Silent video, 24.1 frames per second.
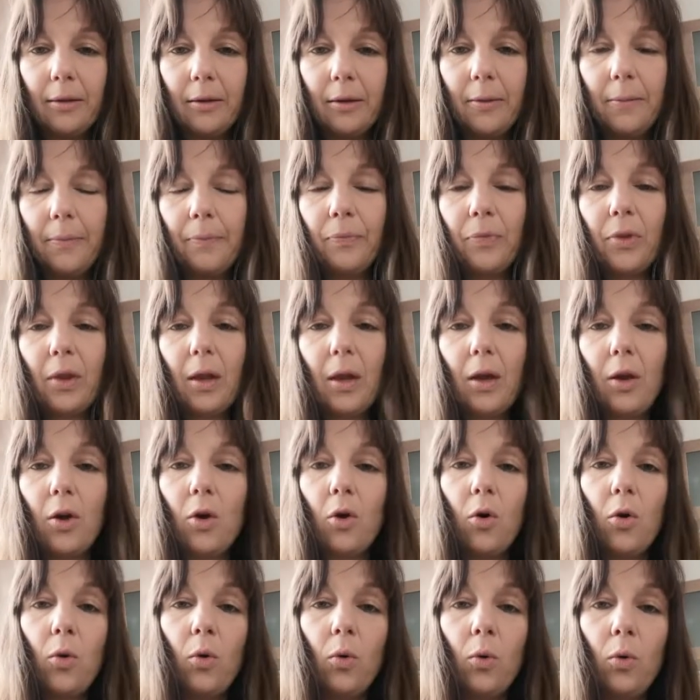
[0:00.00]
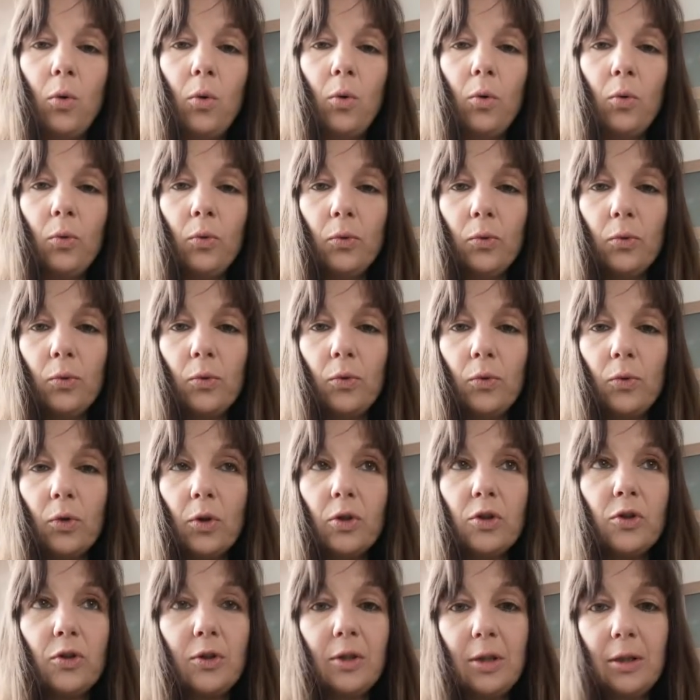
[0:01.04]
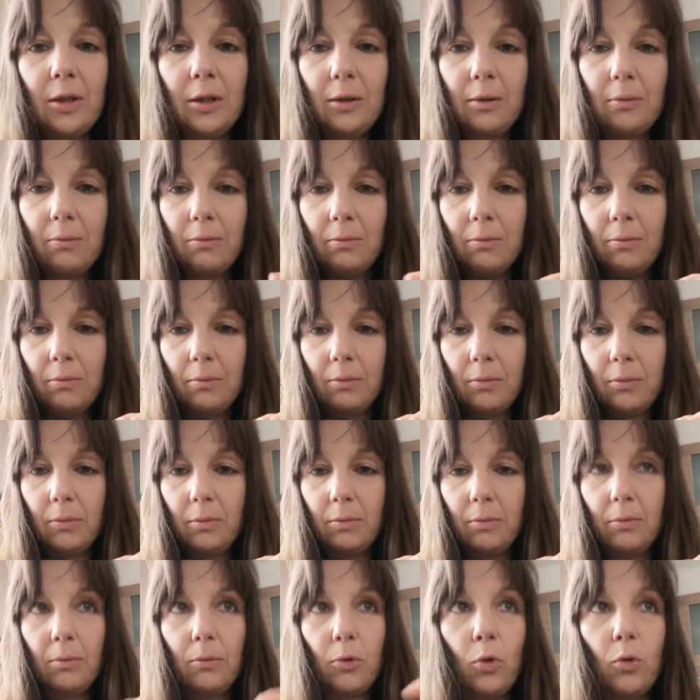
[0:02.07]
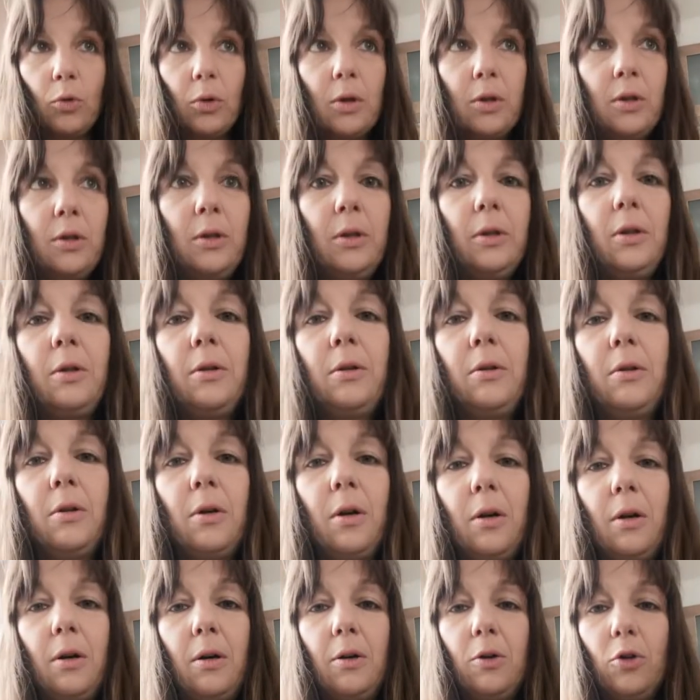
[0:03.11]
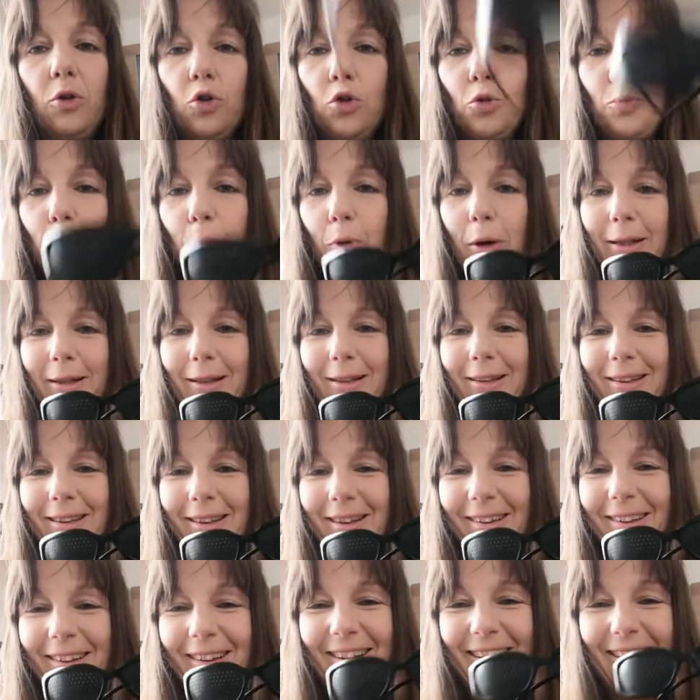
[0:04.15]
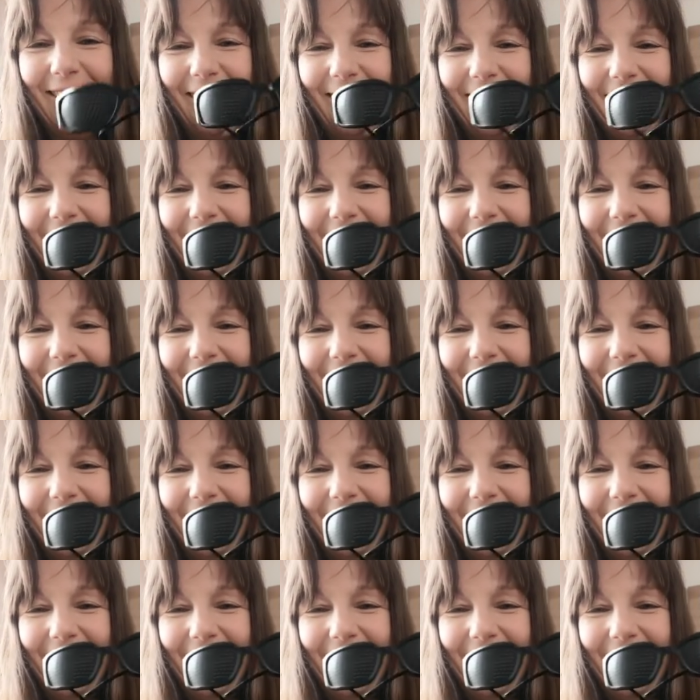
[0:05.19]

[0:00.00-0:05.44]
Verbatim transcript: Ne? Und also die oder die äh, sportliche.